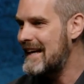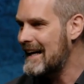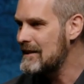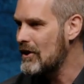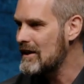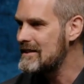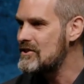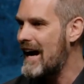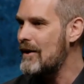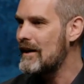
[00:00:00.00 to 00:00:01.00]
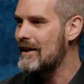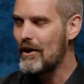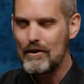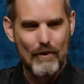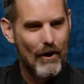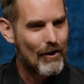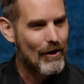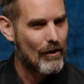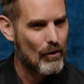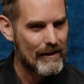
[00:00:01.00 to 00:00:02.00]
Gegenwart ist auch eine Anfrage
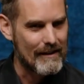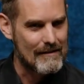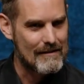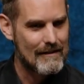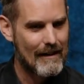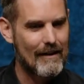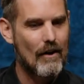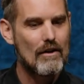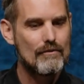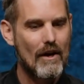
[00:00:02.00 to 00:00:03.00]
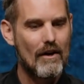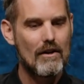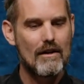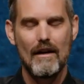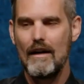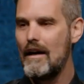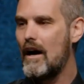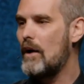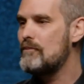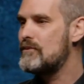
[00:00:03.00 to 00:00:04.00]
an uns. Eine Anfrage
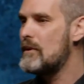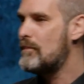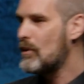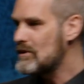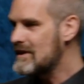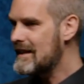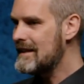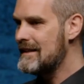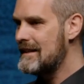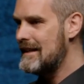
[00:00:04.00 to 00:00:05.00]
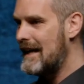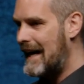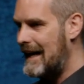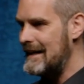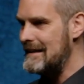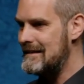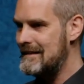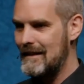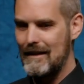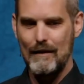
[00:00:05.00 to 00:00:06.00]
ab Verbundenheit
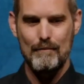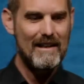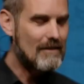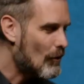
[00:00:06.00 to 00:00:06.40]
mit